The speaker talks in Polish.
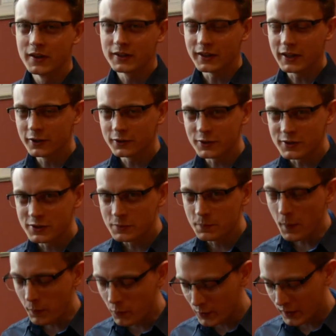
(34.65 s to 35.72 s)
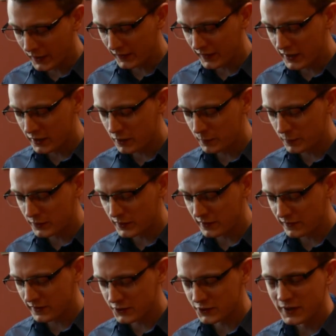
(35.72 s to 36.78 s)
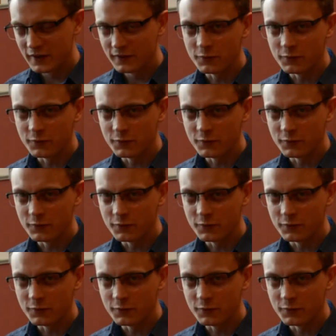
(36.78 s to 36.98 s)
takiego dosyć popularnego, ponieważ